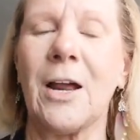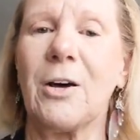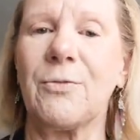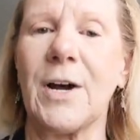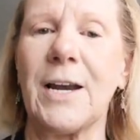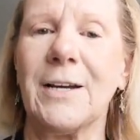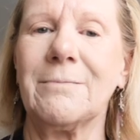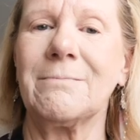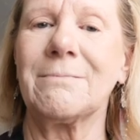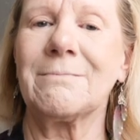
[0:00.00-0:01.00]
Alors voilà,
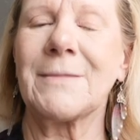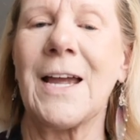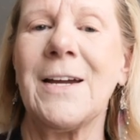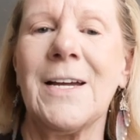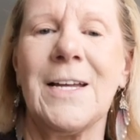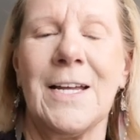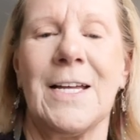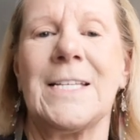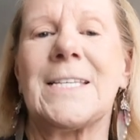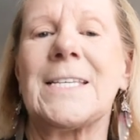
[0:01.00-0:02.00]

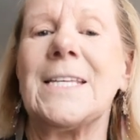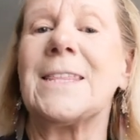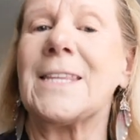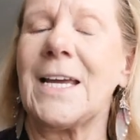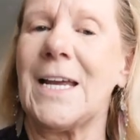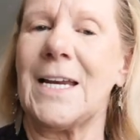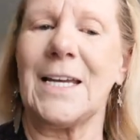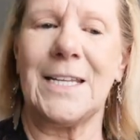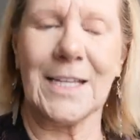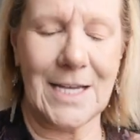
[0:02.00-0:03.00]
c'était
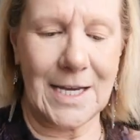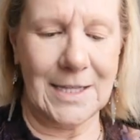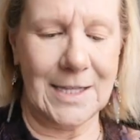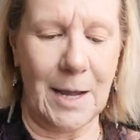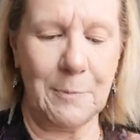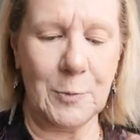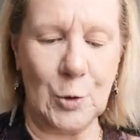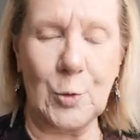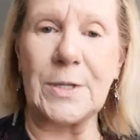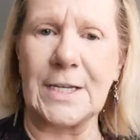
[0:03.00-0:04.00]
la dernière étape
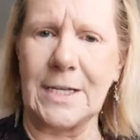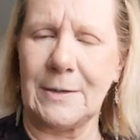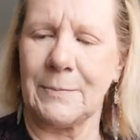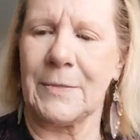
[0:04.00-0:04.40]
du teint.